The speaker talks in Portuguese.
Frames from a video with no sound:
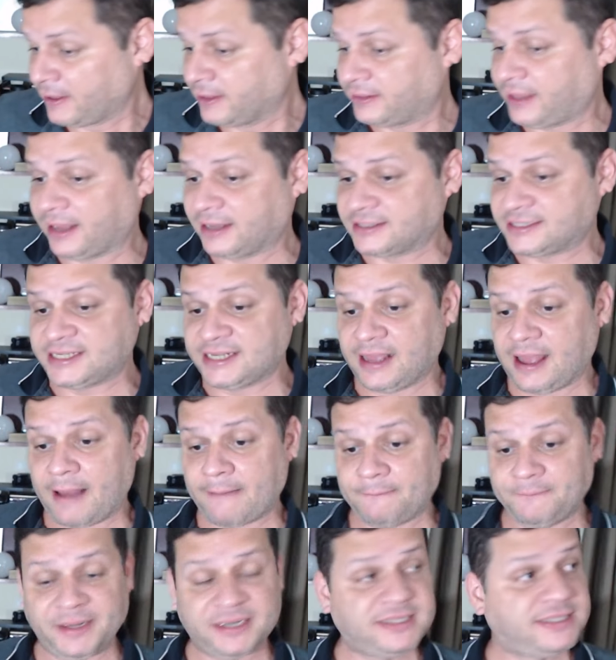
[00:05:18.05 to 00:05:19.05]
tem que ser a
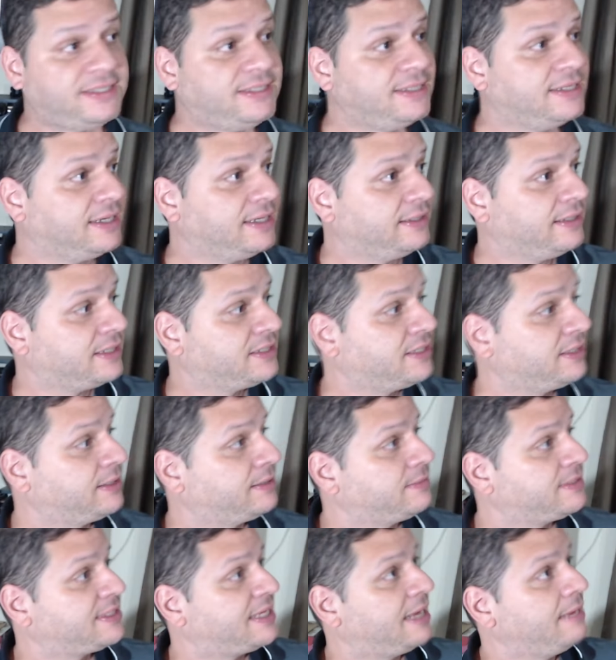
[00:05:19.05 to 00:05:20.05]
persiana de
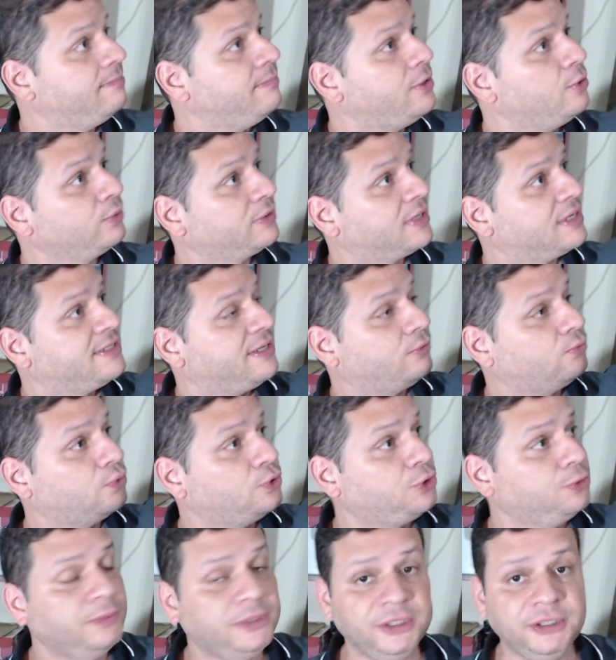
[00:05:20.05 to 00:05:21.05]
100 mil,
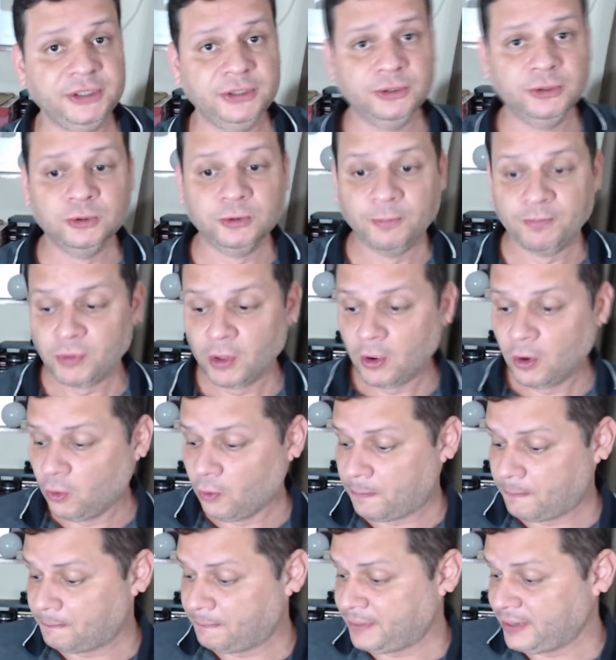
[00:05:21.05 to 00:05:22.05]
300 mil, o
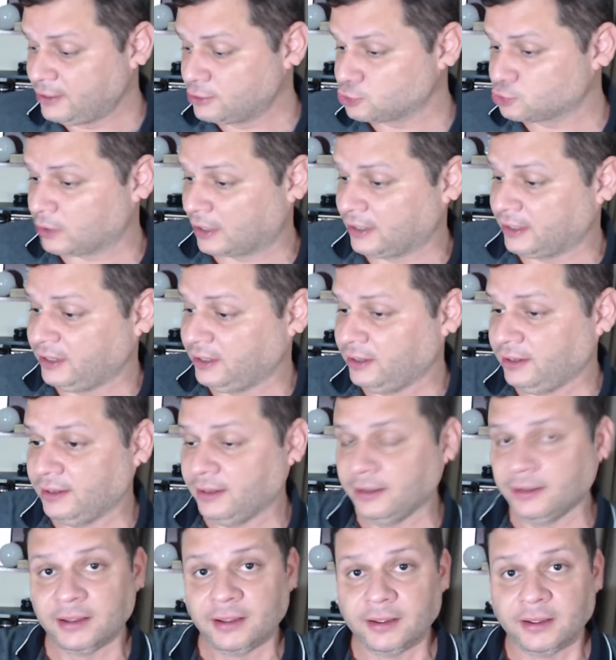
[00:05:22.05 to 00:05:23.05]
piso
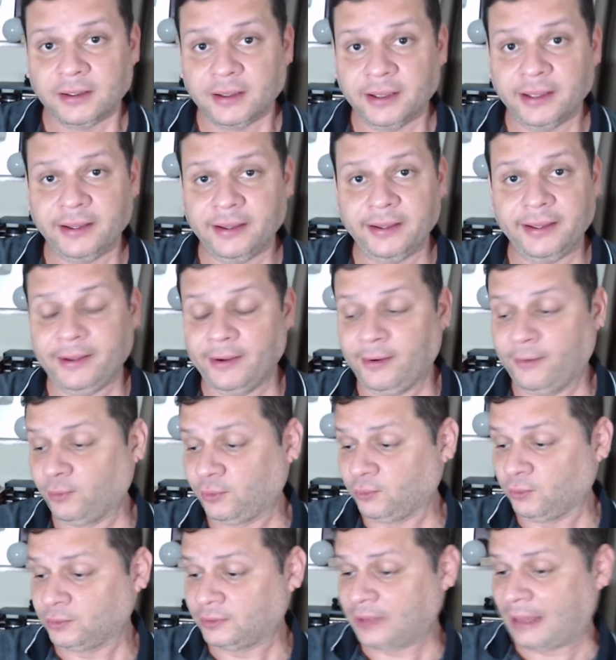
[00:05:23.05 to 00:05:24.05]
ali, é,
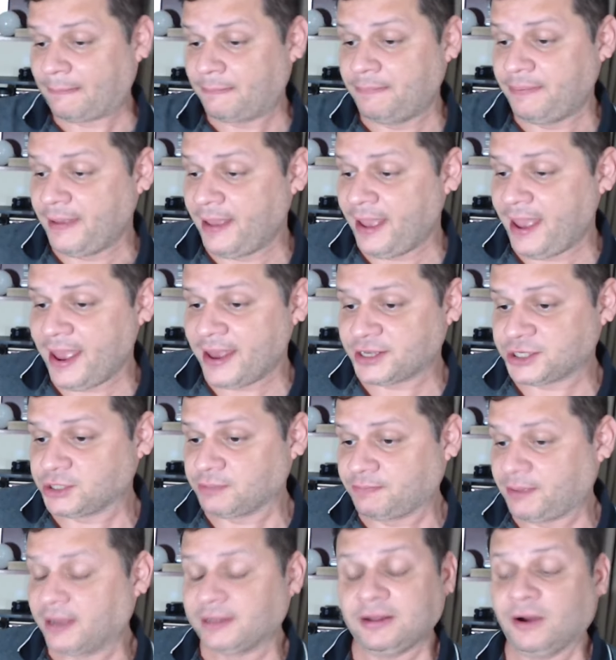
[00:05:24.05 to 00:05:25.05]
o, o, tapete,
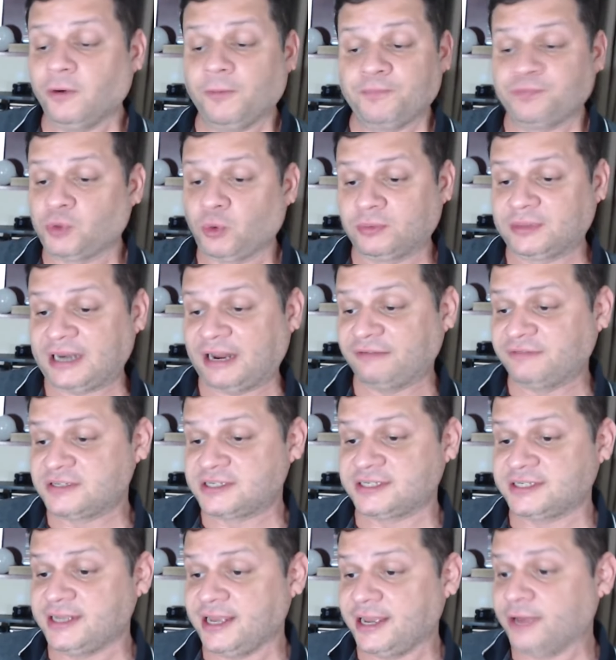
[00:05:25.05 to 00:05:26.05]
perdão, o
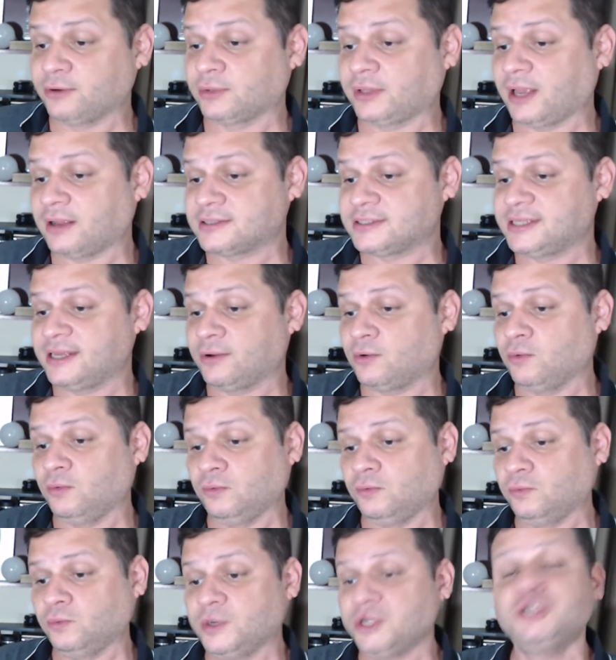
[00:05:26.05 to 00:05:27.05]
travesseiro tem que ser
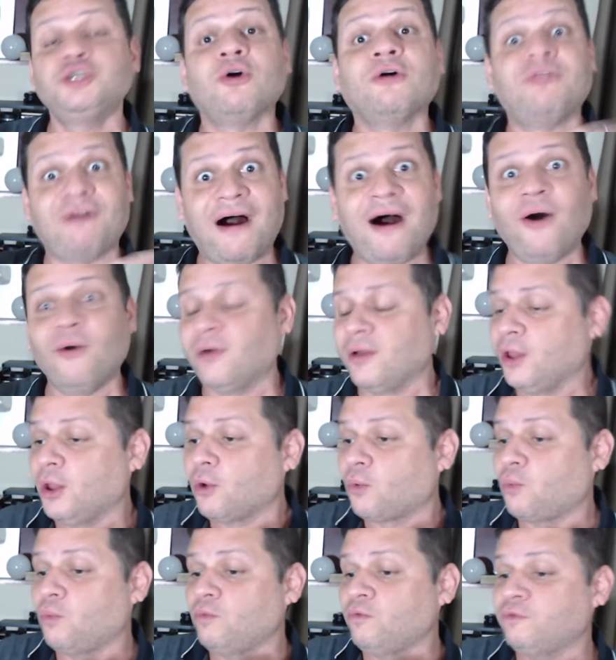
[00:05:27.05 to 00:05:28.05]
com enxoval,
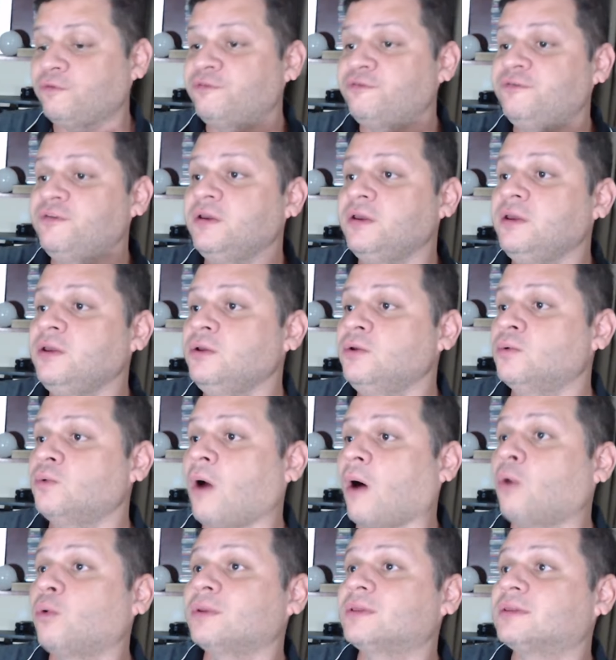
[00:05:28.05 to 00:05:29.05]
com fio,
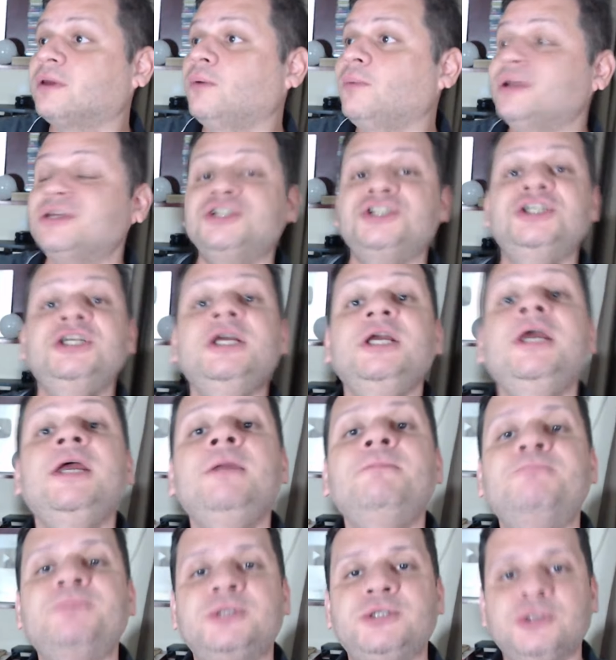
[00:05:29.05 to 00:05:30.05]
algodão
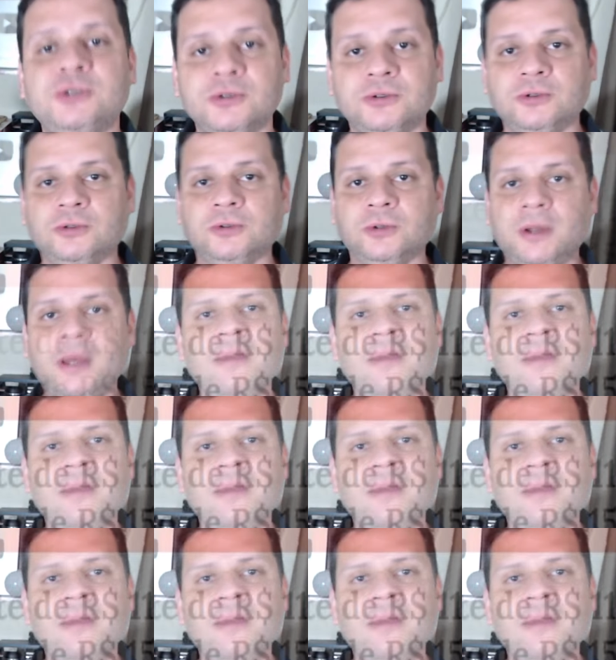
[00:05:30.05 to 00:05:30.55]
egípcio, é